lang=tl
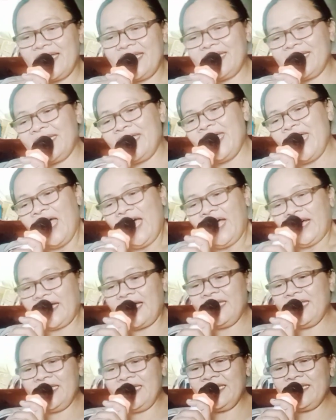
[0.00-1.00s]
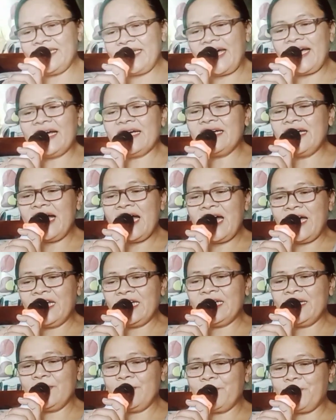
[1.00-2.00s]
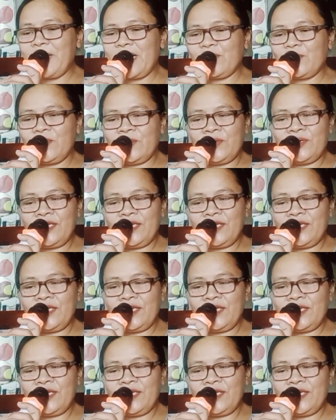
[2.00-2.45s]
Kay daghan pa ko'y tra